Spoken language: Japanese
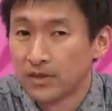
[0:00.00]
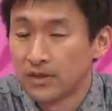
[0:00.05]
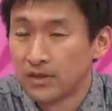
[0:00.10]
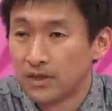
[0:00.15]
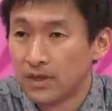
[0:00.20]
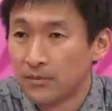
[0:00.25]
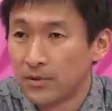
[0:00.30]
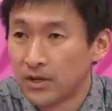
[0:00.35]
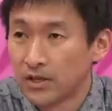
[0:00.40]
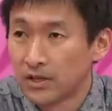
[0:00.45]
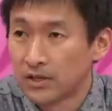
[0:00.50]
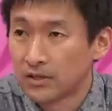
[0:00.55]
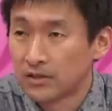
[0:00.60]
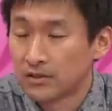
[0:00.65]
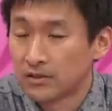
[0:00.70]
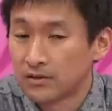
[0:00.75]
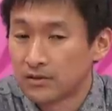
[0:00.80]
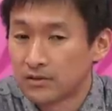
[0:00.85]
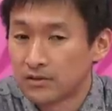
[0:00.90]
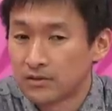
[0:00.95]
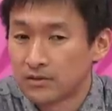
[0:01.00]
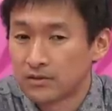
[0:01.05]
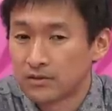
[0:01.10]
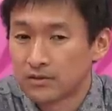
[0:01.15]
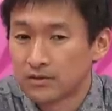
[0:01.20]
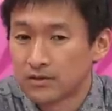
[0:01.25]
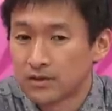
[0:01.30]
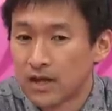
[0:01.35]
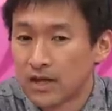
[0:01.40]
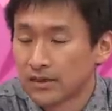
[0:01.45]
やっぱり
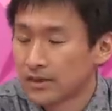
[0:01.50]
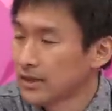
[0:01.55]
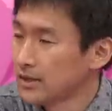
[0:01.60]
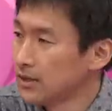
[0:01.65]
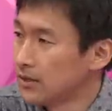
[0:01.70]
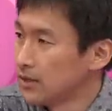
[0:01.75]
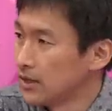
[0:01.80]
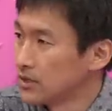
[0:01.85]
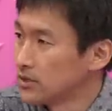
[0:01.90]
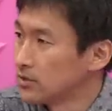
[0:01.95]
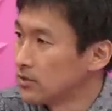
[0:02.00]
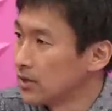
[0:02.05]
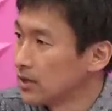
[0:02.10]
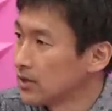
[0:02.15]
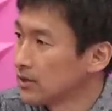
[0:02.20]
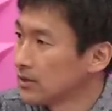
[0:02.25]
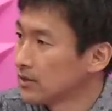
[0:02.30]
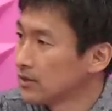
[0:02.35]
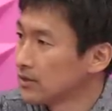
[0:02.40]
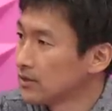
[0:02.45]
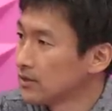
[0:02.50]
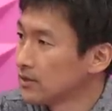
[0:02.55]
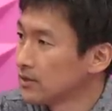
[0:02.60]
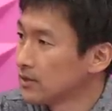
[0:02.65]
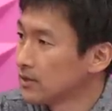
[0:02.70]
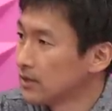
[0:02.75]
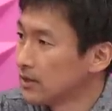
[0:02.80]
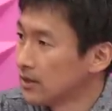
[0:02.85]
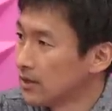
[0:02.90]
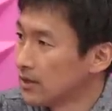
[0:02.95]
簡単ではないですよね、
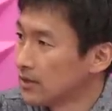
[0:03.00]
は